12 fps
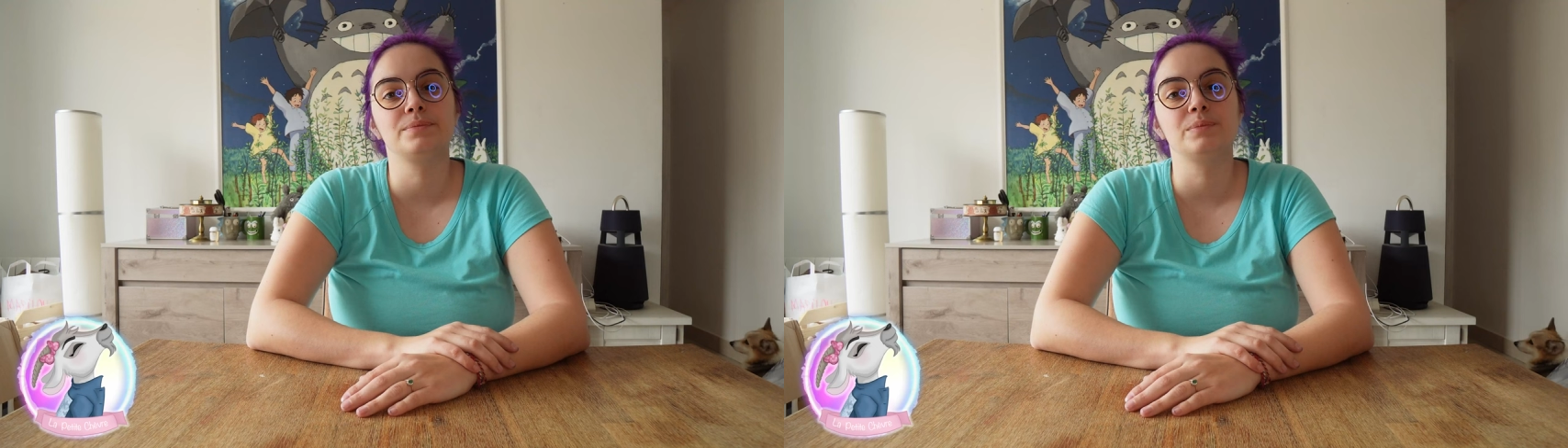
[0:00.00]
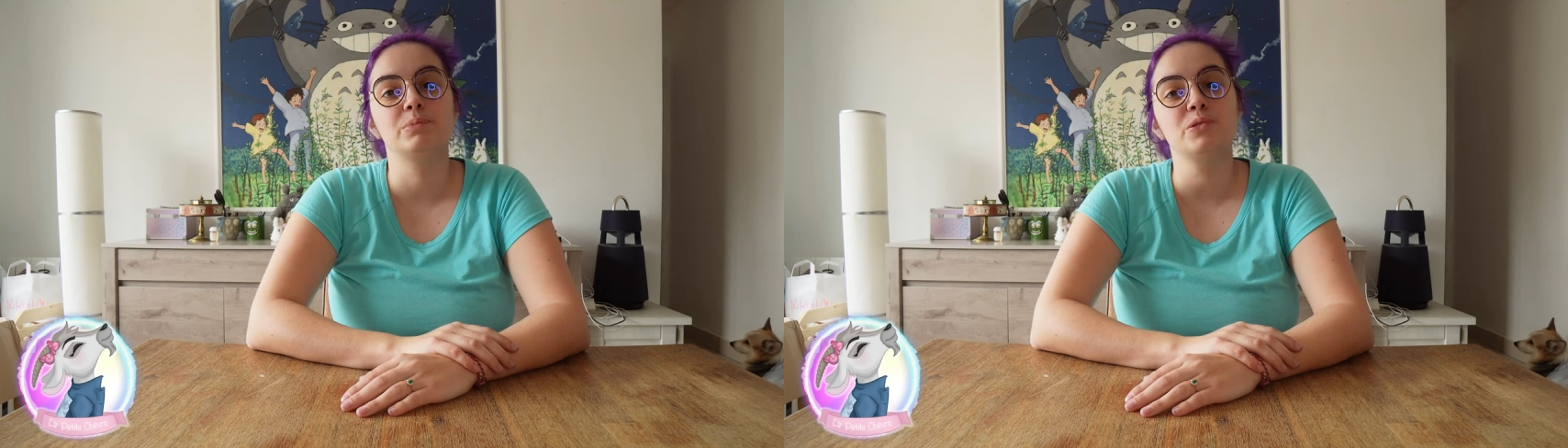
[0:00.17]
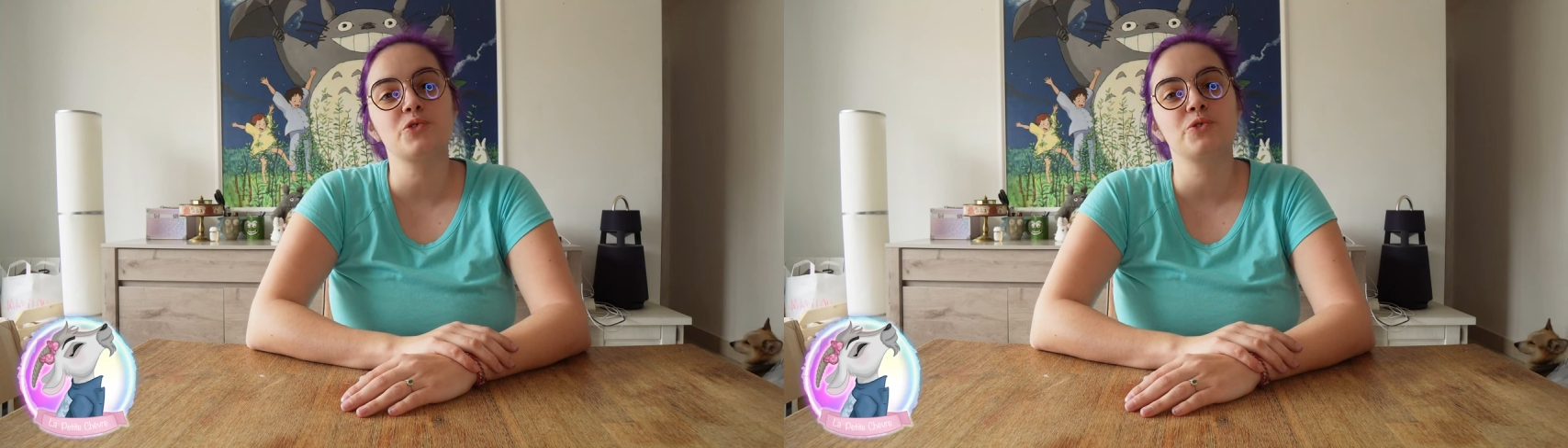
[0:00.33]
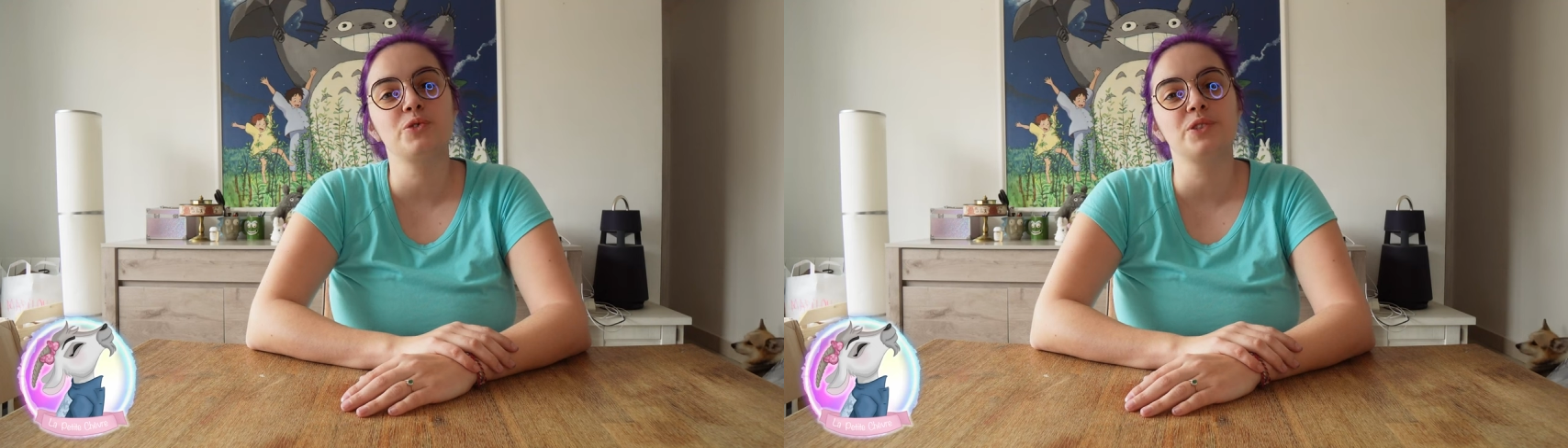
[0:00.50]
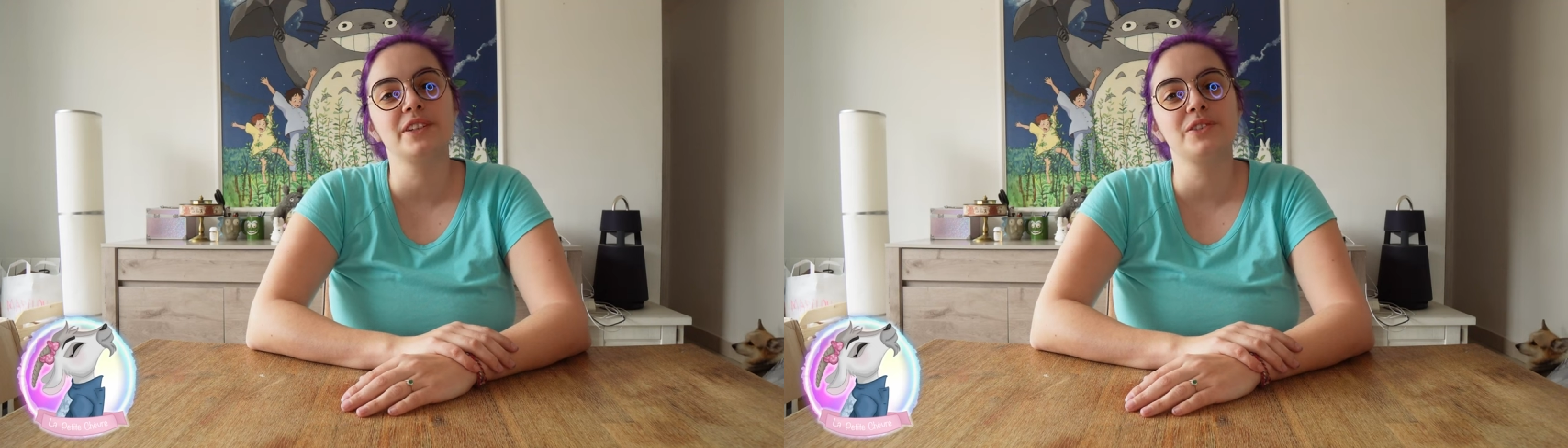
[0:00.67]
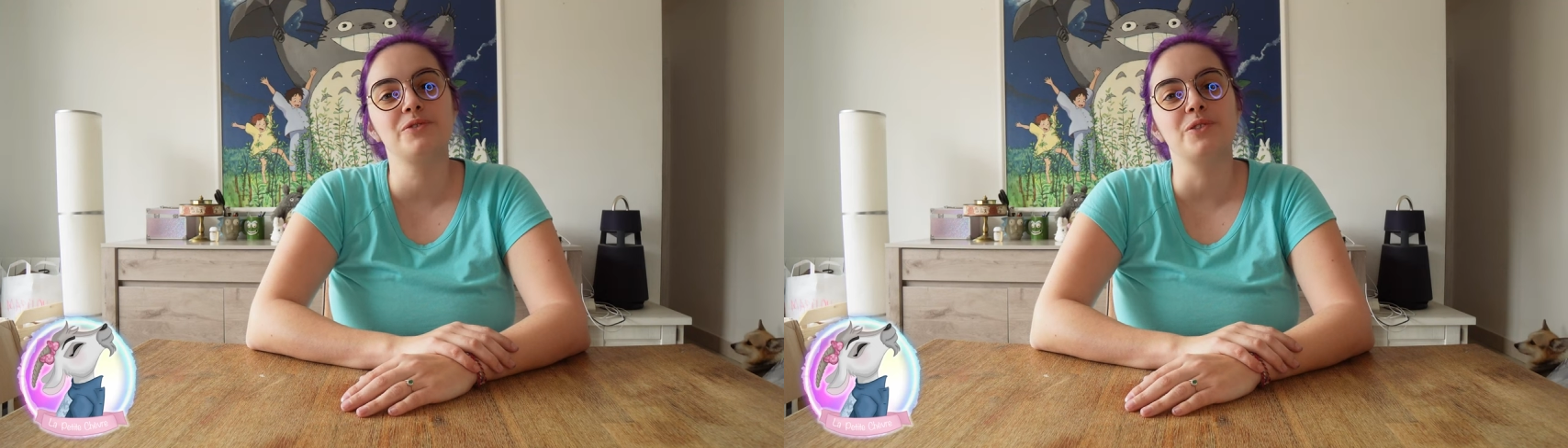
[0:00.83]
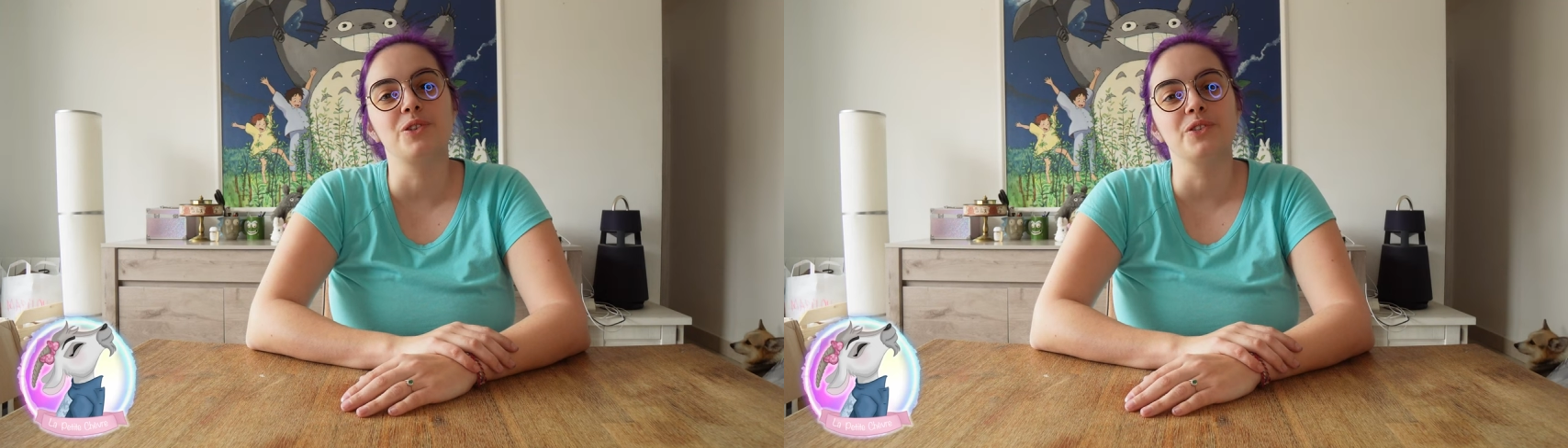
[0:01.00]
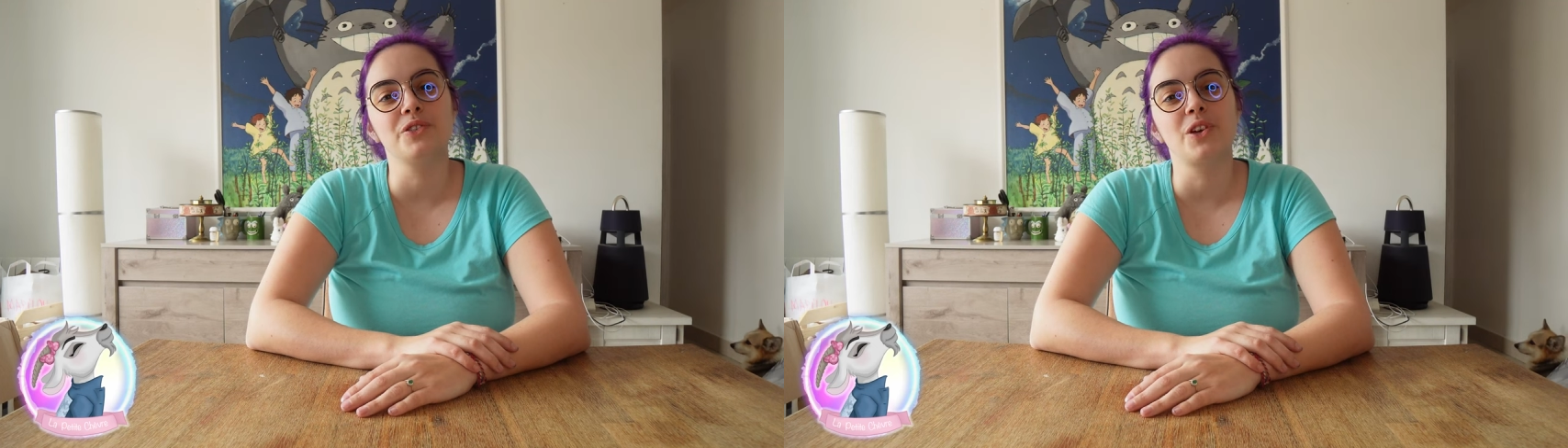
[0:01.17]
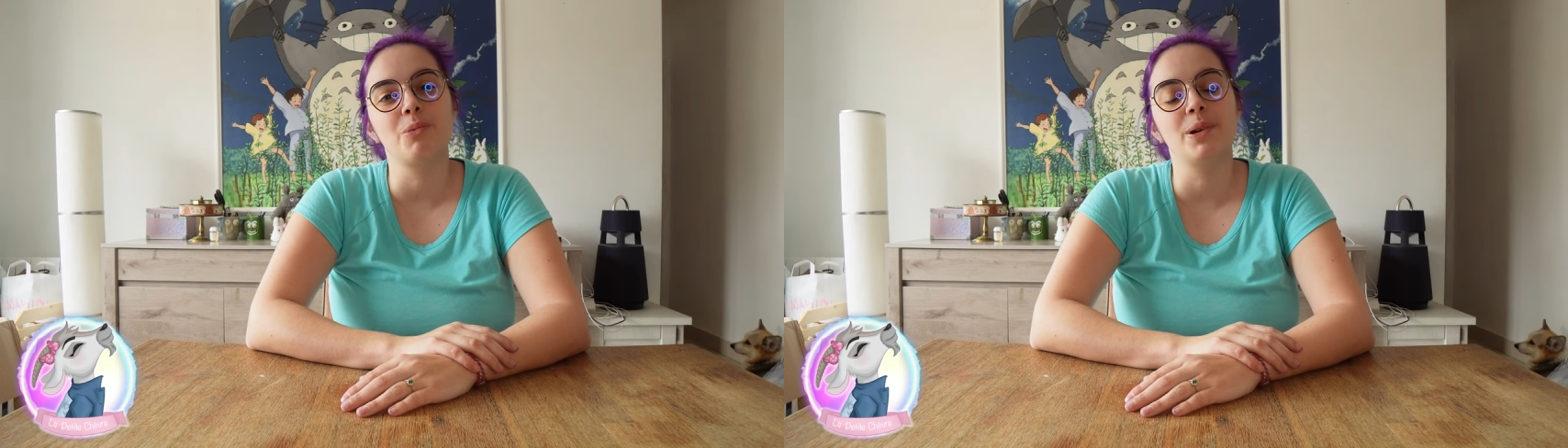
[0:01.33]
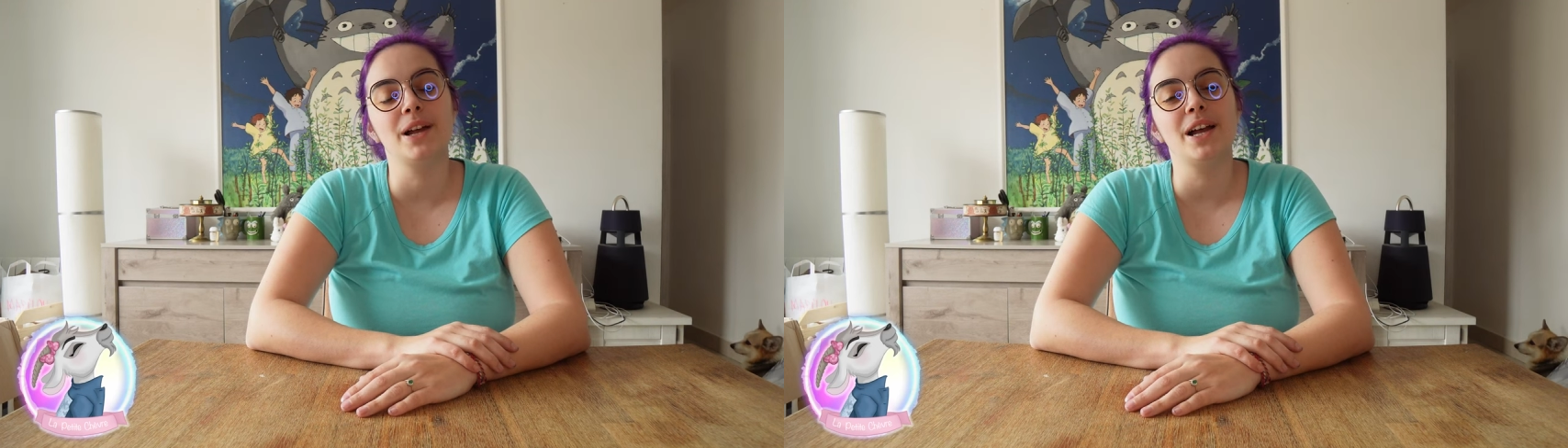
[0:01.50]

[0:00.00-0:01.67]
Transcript: Bonjour, découvrons ensemble